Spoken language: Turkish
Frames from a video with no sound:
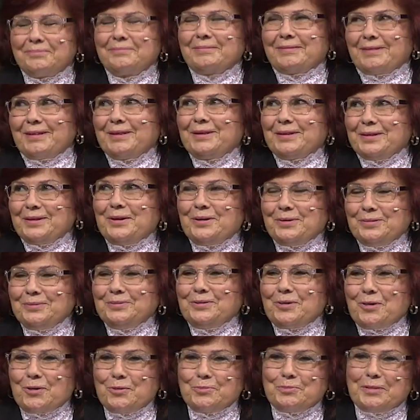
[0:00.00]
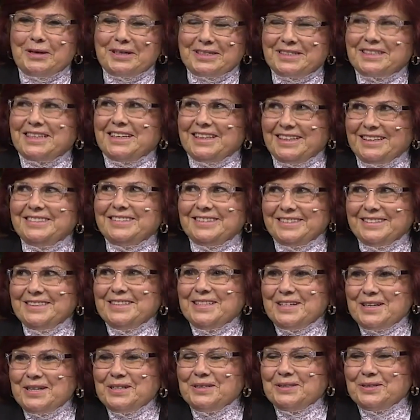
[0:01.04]
yapıyor. Oradayız. Bir büyük
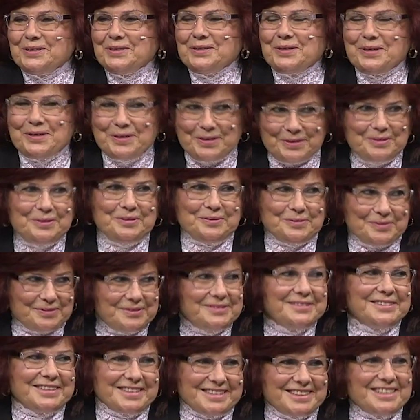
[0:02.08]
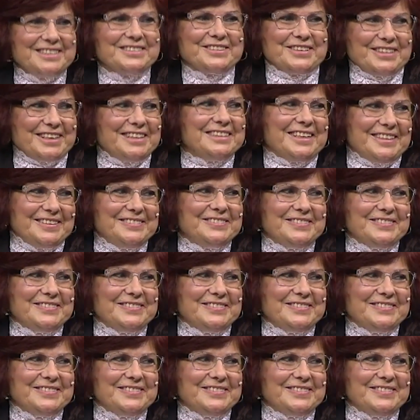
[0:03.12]
alkışlayalım. Feyza Hanım'a